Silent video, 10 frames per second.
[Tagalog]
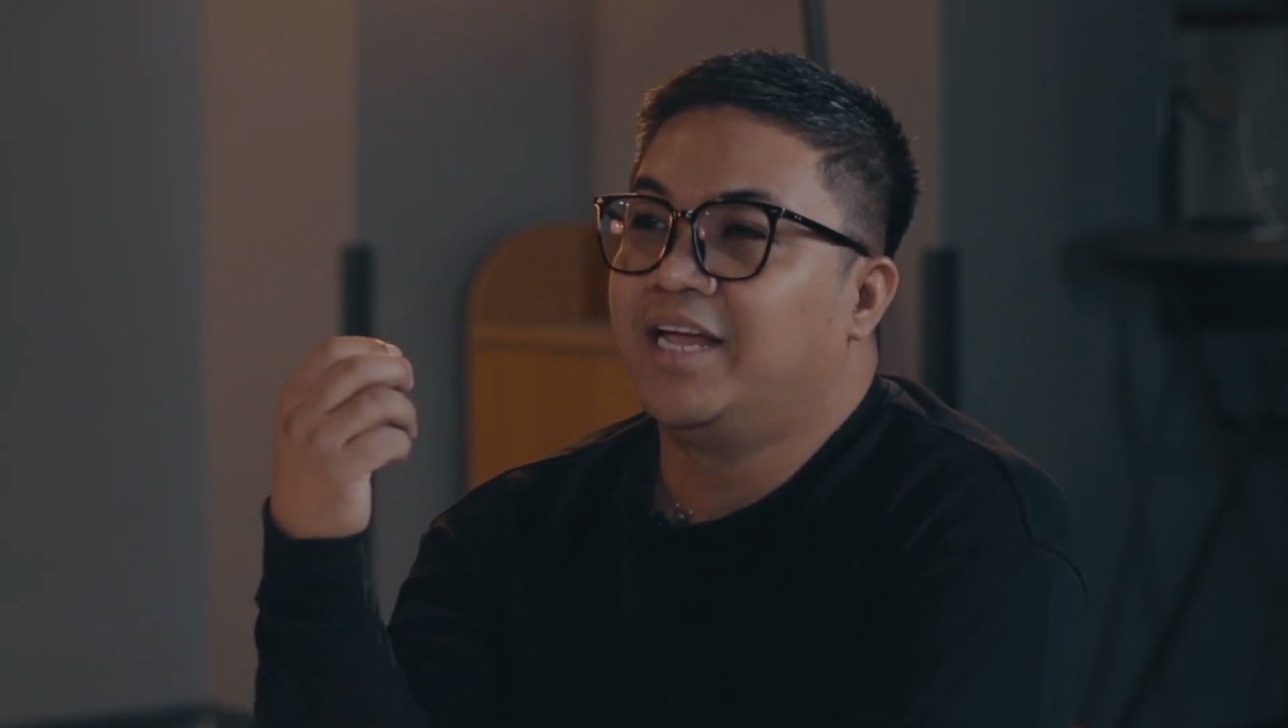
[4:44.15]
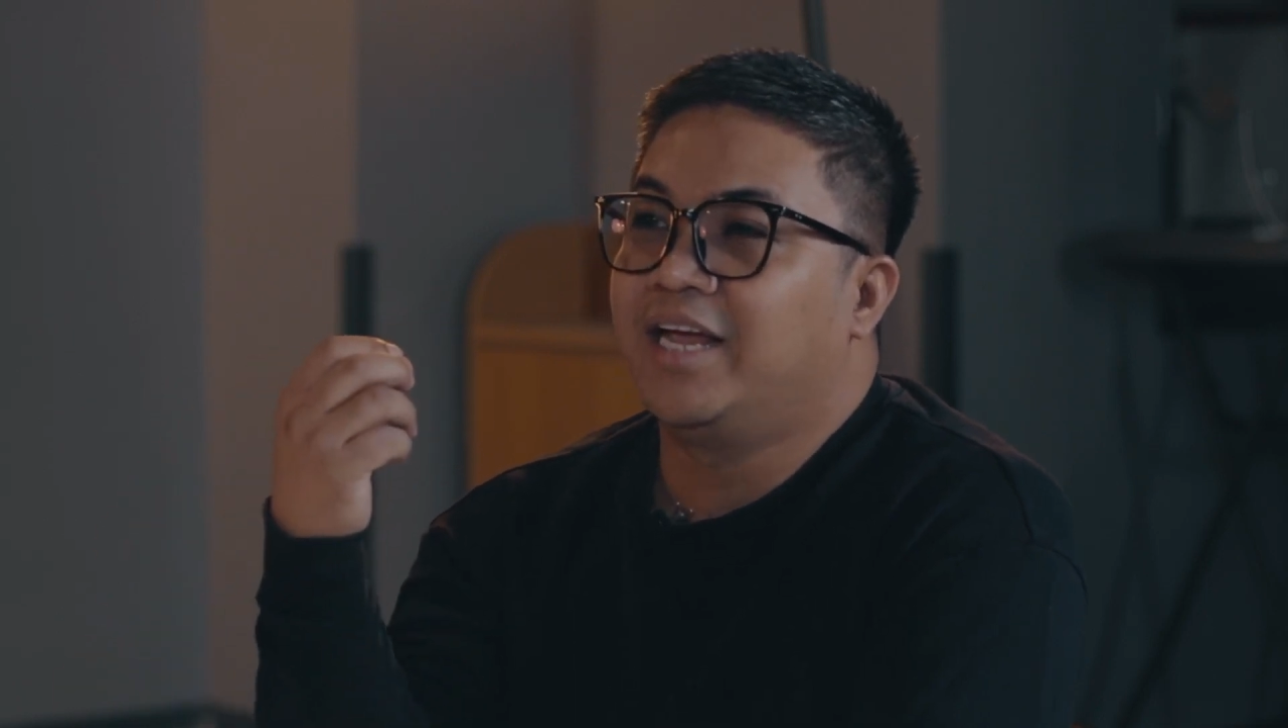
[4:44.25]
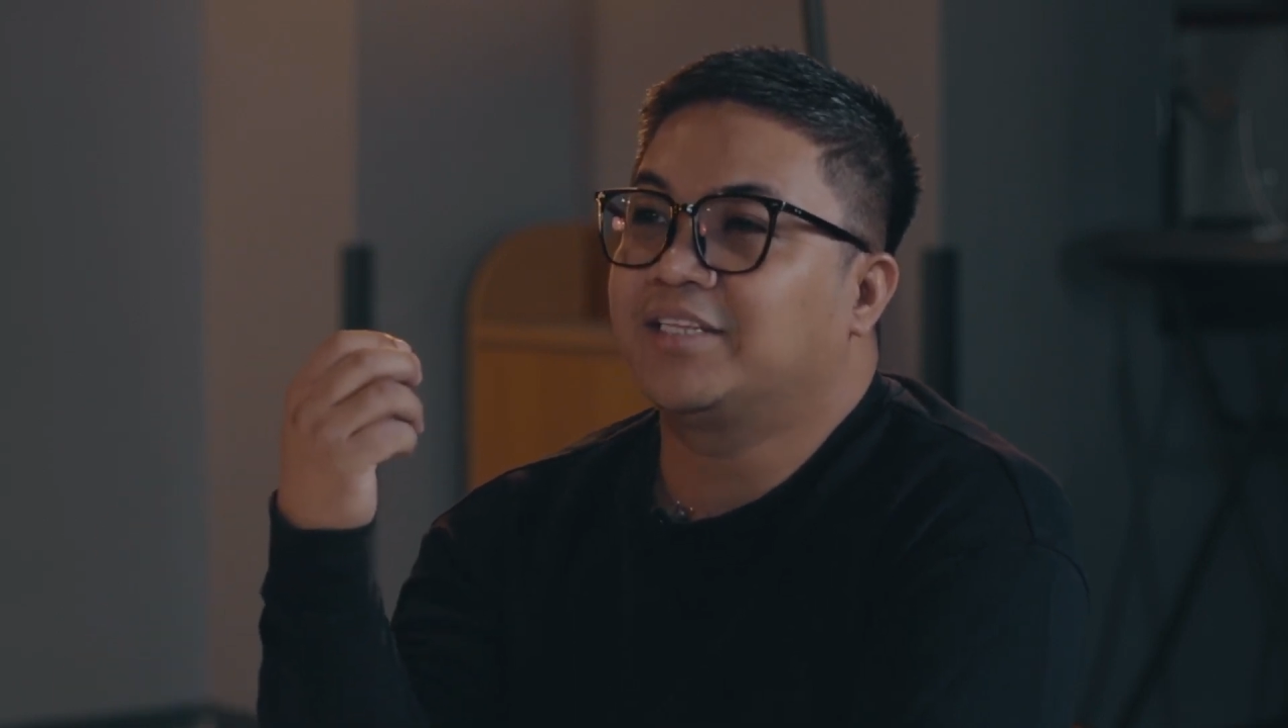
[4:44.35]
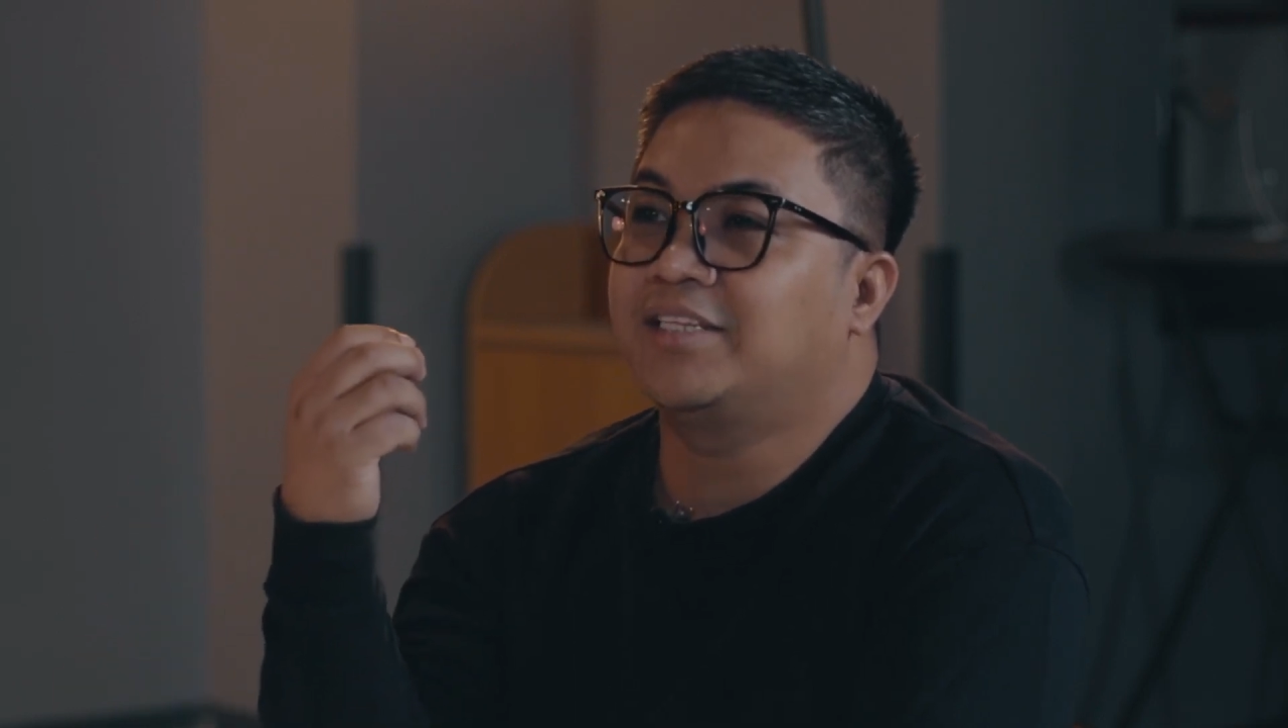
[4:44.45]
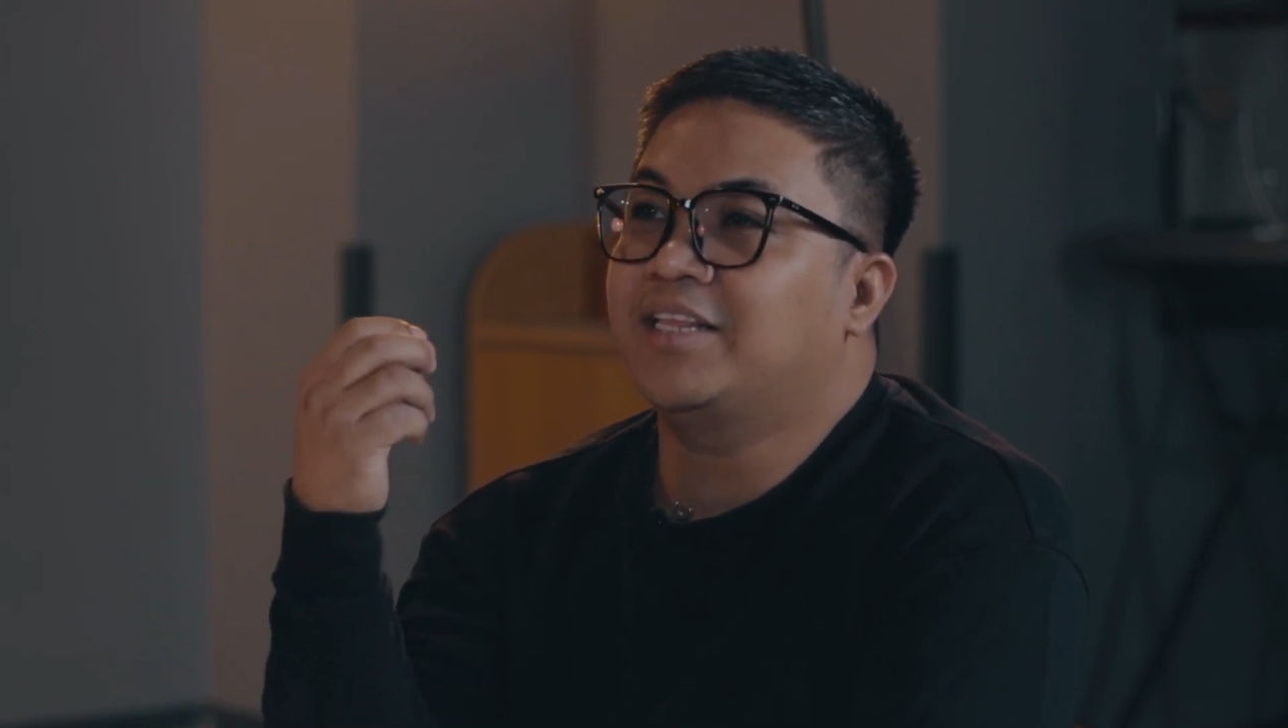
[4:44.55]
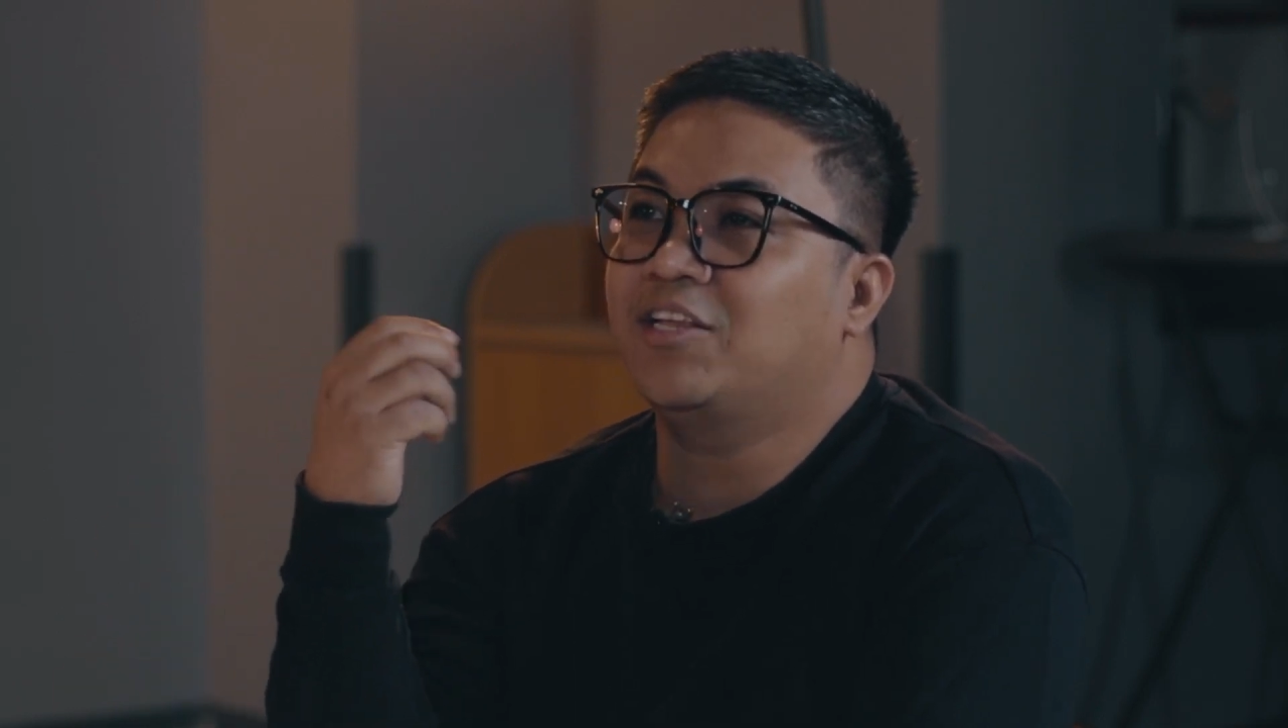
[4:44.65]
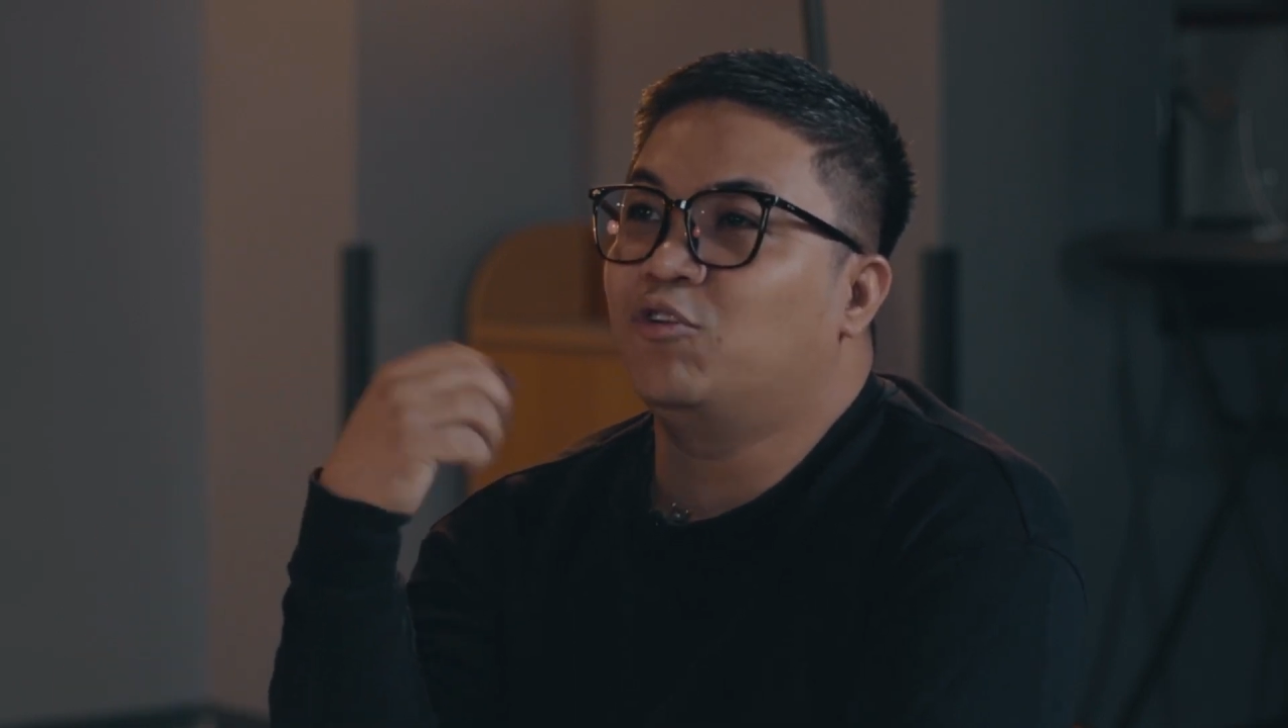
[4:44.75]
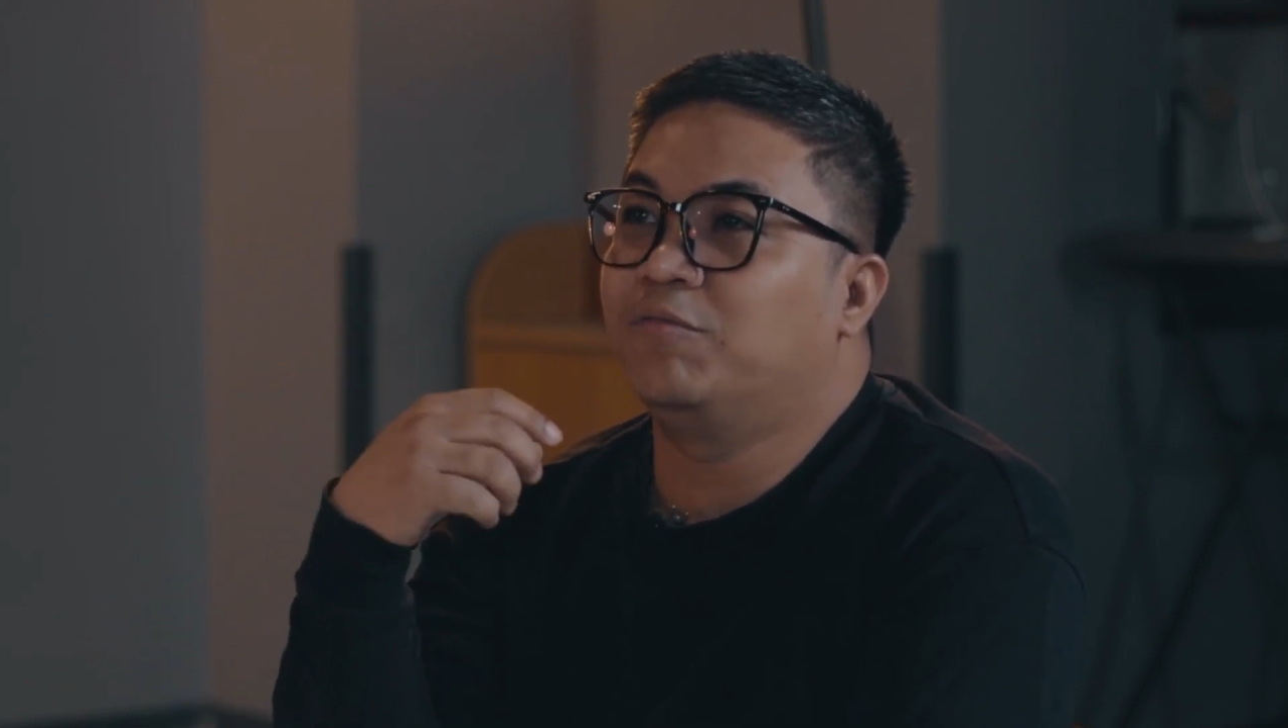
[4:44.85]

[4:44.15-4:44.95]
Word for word: Yeah. It's not an